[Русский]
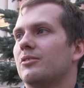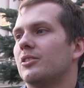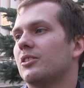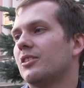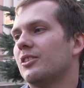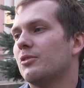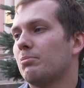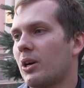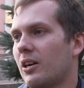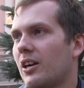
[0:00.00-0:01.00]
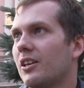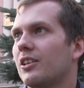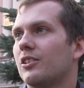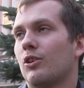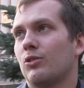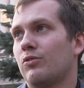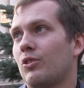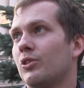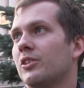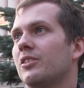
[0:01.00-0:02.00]
Это МПРА, это
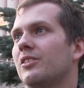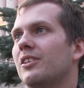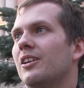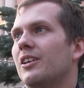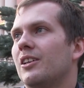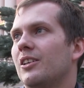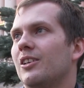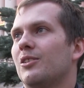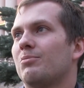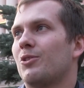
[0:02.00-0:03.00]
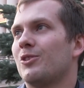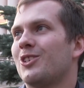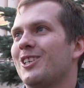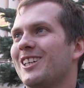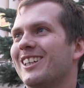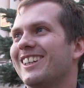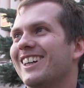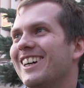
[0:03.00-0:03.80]
Родфронт, это прочие